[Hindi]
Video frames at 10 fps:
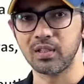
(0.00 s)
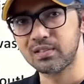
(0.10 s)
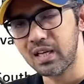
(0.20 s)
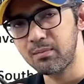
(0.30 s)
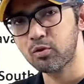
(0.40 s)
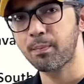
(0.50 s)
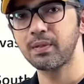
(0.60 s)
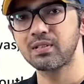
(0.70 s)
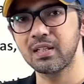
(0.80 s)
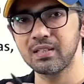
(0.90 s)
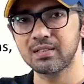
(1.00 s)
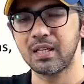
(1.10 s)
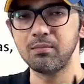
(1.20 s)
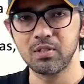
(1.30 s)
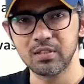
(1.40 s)
सेम टॉपिक्स हैं
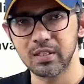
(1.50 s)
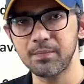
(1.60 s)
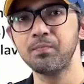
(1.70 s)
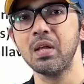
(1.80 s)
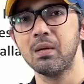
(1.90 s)
सेम चीज़ें हैं